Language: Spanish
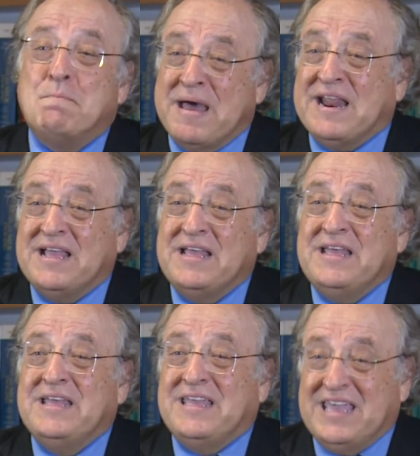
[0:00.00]
para
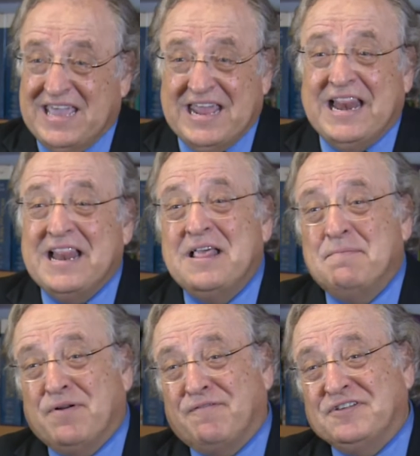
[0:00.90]
que el
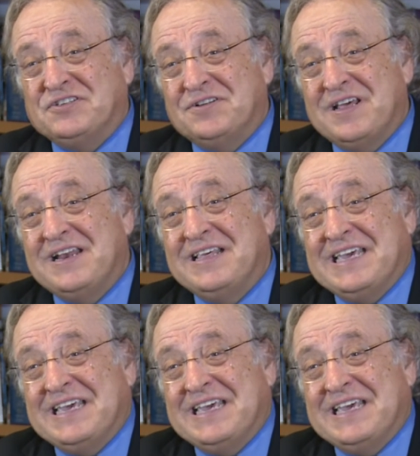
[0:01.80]
profesional